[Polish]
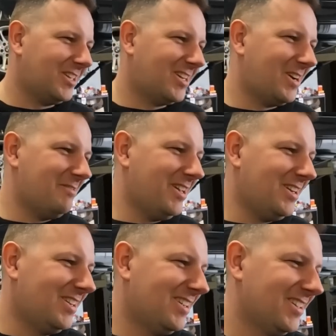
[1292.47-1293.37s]
tak Kamil?
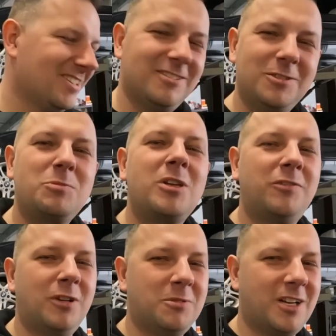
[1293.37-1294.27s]
Bo przed
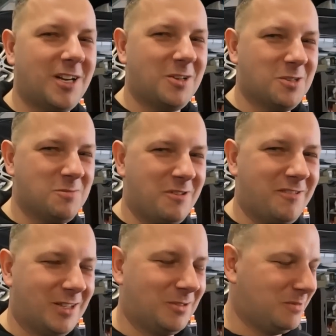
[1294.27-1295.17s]
chwilą taka
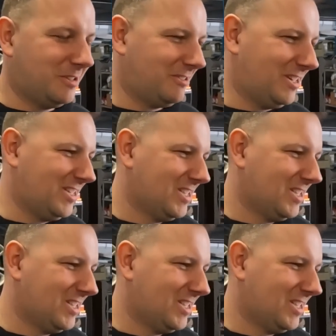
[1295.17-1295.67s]
rozmowa tu była. Tak,